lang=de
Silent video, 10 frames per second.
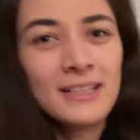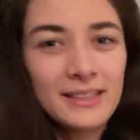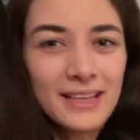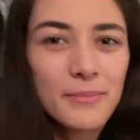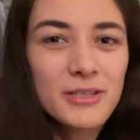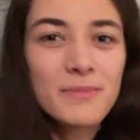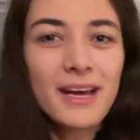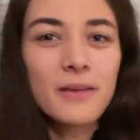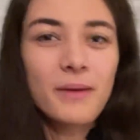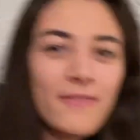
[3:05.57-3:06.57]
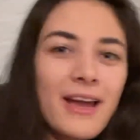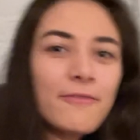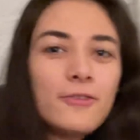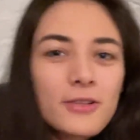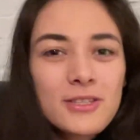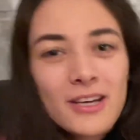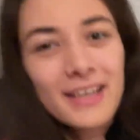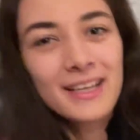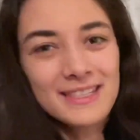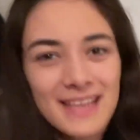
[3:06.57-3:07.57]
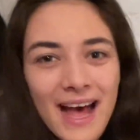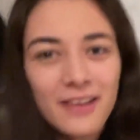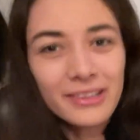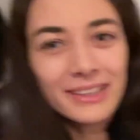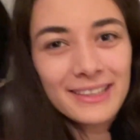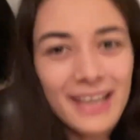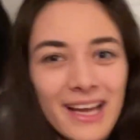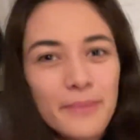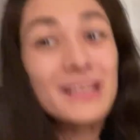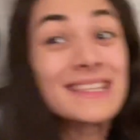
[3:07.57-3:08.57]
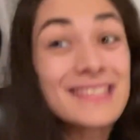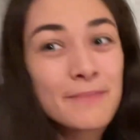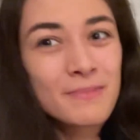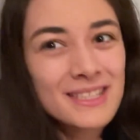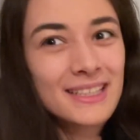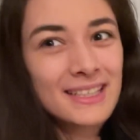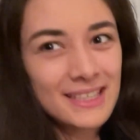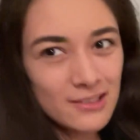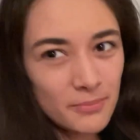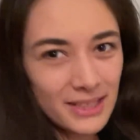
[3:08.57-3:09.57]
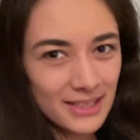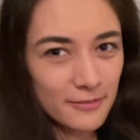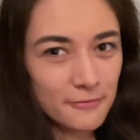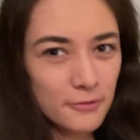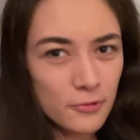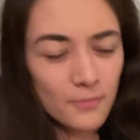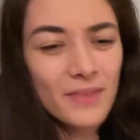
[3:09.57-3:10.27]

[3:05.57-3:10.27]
Die Dame ist mit einem Privatflugzeug sage und schreibe 70 Kilometer geflogen.